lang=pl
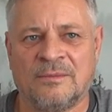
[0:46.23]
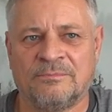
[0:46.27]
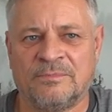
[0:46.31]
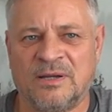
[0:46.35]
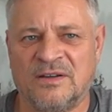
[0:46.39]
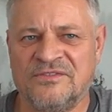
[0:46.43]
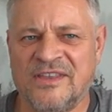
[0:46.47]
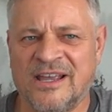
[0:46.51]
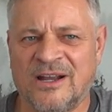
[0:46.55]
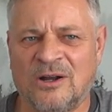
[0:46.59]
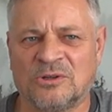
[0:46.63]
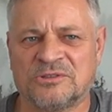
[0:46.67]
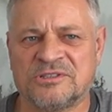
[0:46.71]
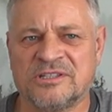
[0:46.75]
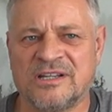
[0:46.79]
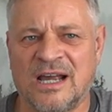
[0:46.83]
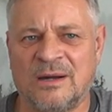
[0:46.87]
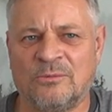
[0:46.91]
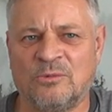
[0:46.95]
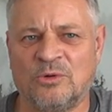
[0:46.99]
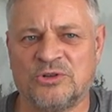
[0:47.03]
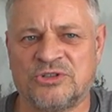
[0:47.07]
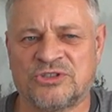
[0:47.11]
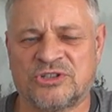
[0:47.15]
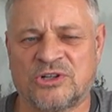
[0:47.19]
Pewnego
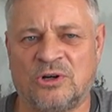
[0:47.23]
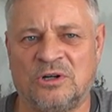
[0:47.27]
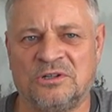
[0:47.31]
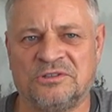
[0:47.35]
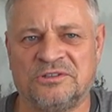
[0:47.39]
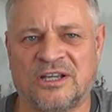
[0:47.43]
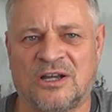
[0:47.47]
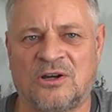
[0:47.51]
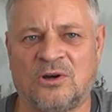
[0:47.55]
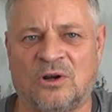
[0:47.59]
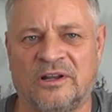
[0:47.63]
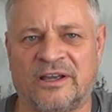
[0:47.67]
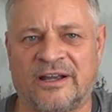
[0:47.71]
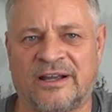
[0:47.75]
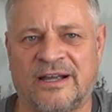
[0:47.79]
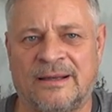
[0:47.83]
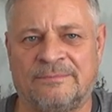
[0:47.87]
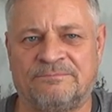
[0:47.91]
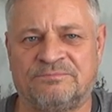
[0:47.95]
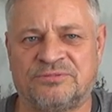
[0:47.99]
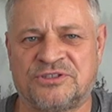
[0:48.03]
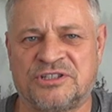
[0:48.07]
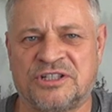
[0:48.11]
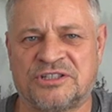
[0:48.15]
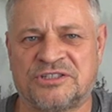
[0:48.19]
dnia mój szkolny
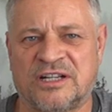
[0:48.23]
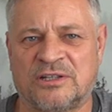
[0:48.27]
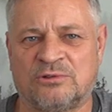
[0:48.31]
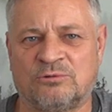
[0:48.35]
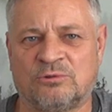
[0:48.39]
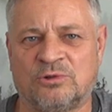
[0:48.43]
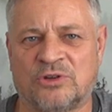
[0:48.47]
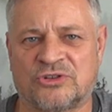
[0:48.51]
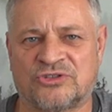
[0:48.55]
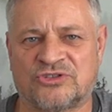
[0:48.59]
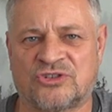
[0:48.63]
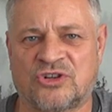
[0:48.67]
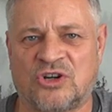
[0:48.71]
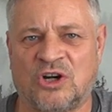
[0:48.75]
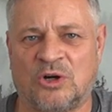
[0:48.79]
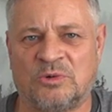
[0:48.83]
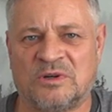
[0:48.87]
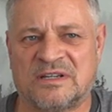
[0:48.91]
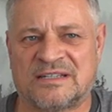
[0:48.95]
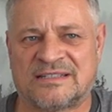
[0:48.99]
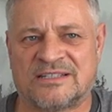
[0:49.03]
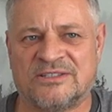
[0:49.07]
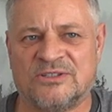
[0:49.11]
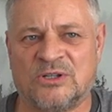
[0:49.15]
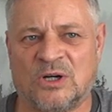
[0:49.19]
kolega przyszedł do
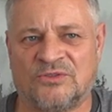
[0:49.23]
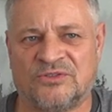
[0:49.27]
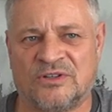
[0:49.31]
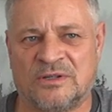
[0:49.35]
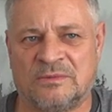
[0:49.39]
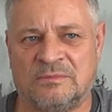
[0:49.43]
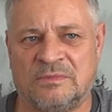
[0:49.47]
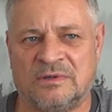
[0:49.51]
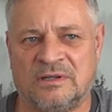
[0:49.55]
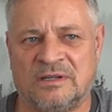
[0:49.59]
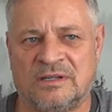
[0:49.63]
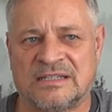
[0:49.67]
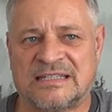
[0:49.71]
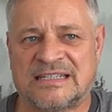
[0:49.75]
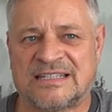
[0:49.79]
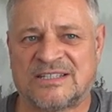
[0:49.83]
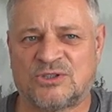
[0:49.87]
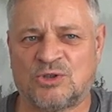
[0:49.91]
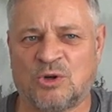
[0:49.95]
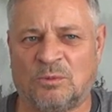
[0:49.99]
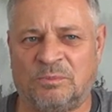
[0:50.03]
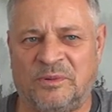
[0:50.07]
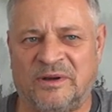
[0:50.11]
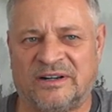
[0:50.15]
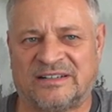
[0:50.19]
szkoły z nowym
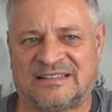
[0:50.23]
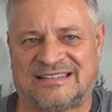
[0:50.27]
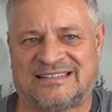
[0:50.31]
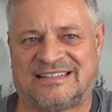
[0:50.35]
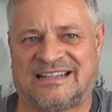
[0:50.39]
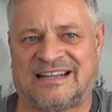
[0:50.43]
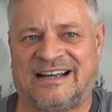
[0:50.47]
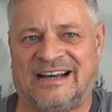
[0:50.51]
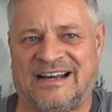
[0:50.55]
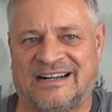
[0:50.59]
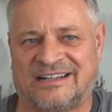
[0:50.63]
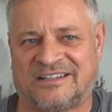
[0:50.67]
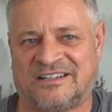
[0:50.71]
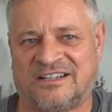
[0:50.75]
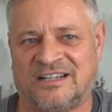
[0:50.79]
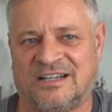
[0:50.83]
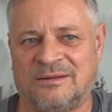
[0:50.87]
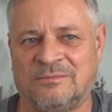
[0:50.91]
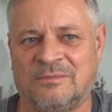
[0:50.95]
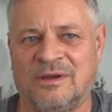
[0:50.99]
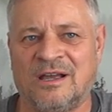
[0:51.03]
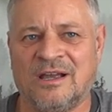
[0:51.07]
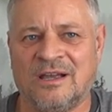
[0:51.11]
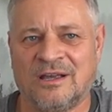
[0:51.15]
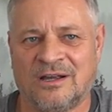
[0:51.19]
super
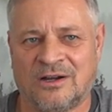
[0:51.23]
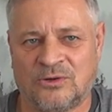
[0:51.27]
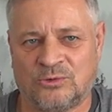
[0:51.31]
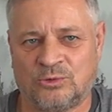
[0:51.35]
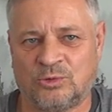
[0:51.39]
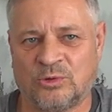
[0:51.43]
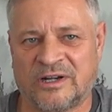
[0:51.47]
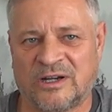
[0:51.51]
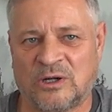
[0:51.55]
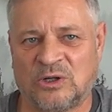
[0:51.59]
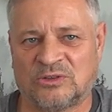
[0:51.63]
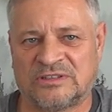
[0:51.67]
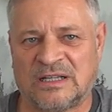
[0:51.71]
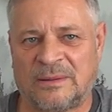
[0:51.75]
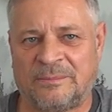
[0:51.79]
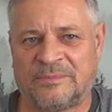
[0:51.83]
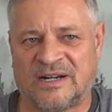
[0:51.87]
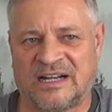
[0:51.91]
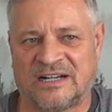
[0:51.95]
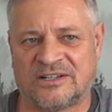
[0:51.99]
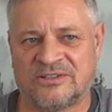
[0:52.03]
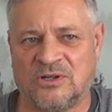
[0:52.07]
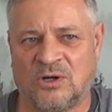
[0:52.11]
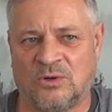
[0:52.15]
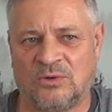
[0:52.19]
zegarkiem, którego
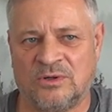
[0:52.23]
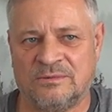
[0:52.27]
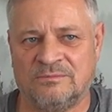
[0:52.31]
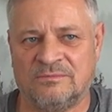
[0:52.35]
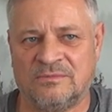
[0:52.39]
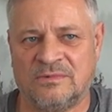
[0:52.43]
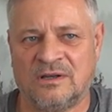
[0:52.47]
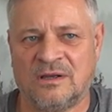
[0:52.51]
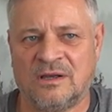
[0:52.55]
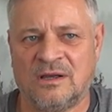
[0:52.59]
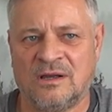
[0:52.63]
zapragnąłem.